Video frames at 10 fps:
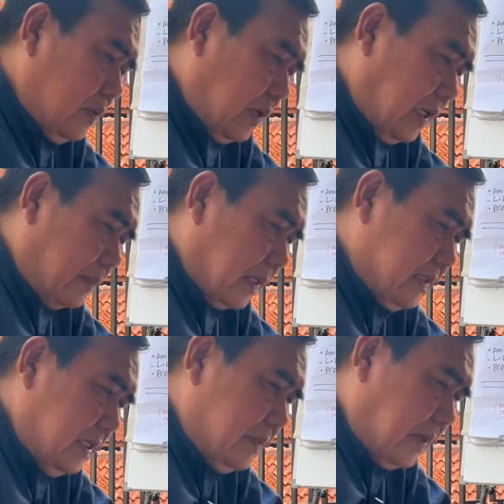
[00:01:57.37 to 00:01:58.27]
ukuran yang
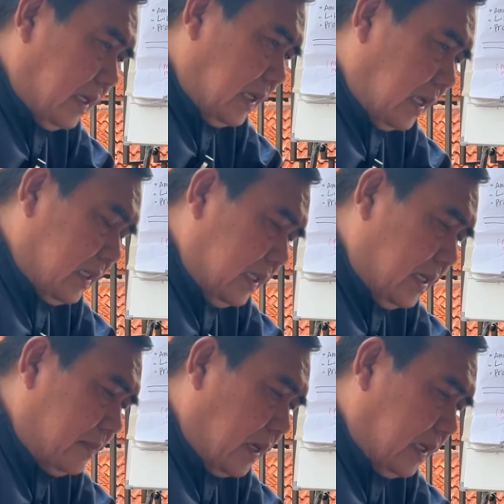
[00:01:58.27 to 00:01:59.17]
pasti, makin
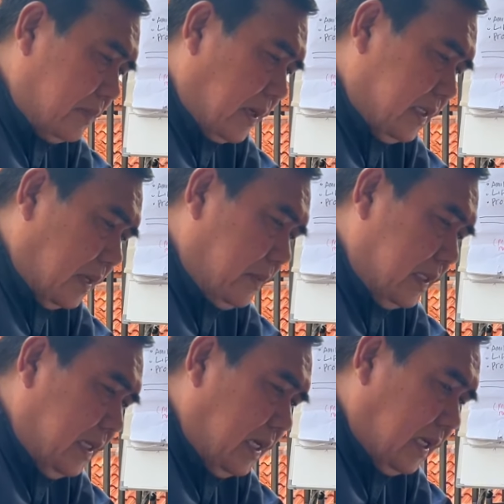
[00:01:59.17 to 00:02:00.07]
artinya makin banyak
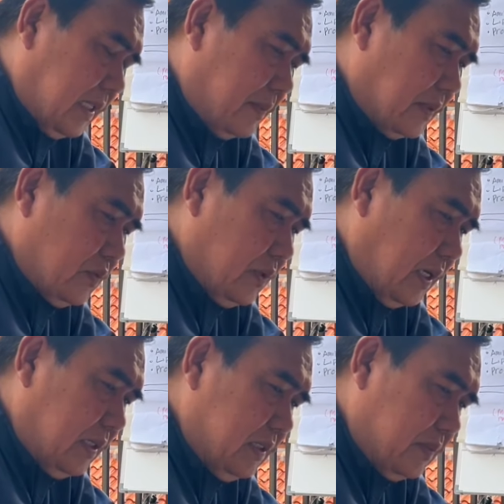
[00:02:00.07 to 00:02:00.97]
media yang kita
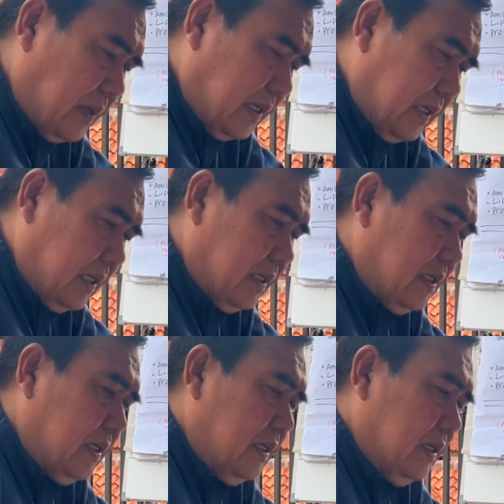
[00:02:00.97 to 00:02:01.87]
masukkan, semakin